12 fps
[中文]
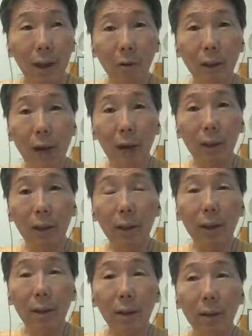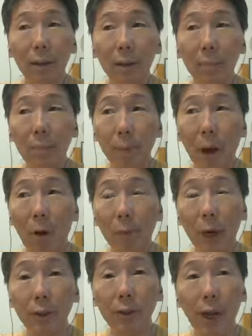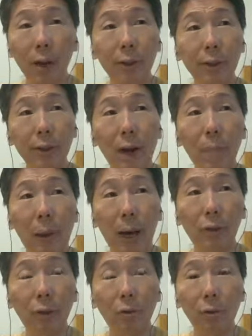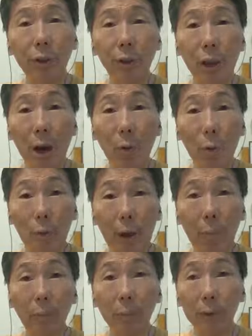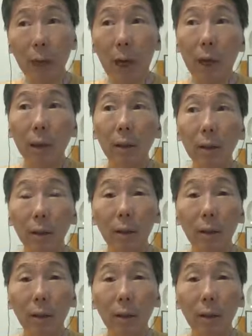老蒋呢，表面上是让白崇禧当国防部长，